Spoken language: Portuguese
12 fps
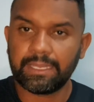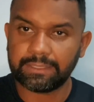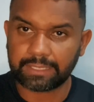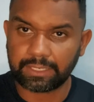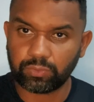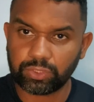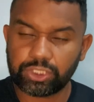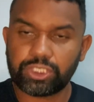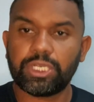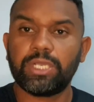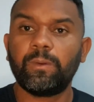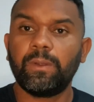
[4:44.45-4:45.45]
Treino de
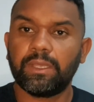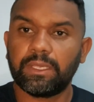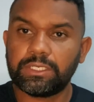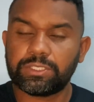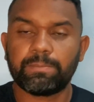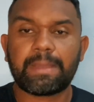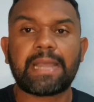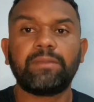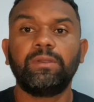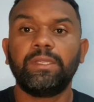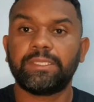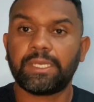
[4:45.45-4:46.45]
tiro,
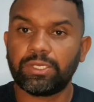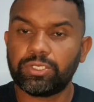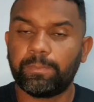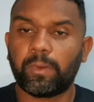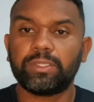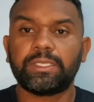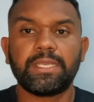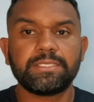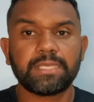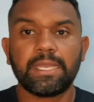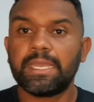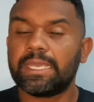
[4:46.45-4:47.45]
ritmado, treino de
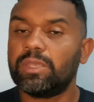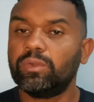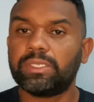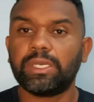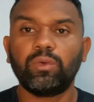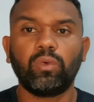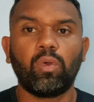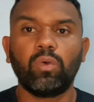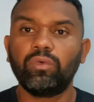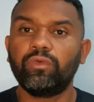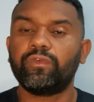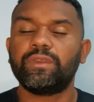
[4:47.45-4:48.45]
potência e o treino
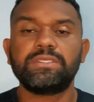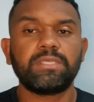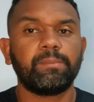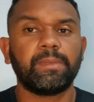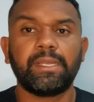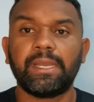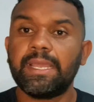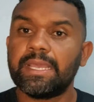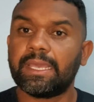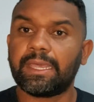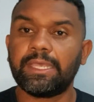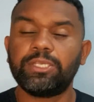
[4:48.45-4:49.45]
longo no fim de semana
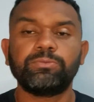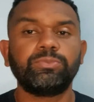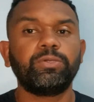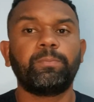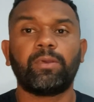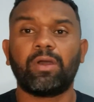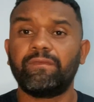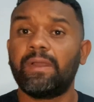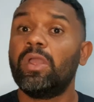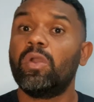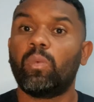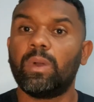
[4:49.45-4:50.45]
em ritmo de prova
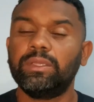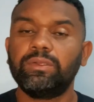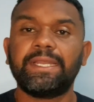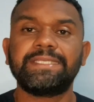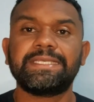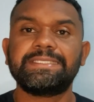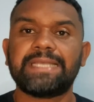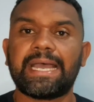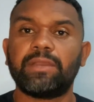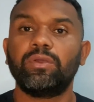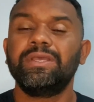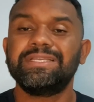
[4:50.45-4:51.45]
quando
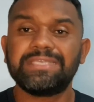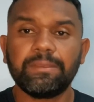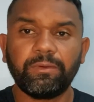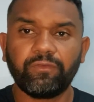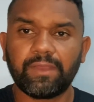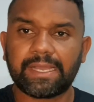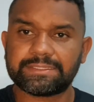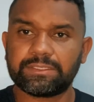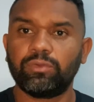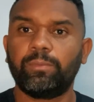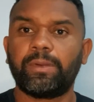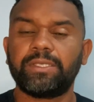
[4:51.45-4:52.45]
necessário.
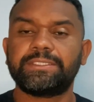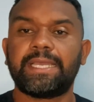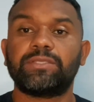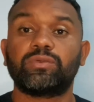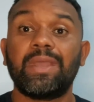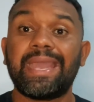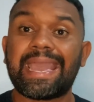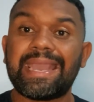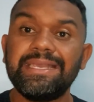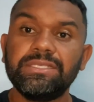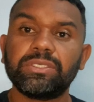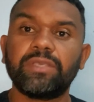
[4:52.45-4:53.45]
Simplificação do processo. É
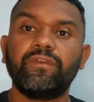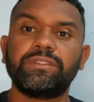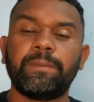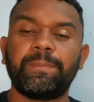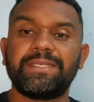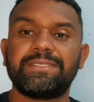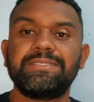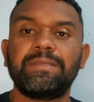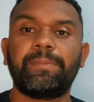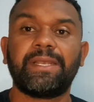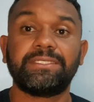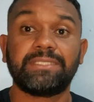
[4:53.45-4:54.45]
isso que você precisa
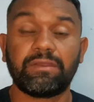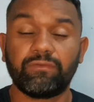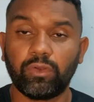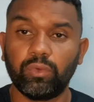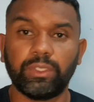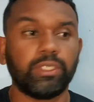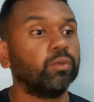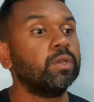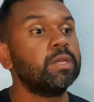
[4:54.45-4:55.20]
para estar evoluindo.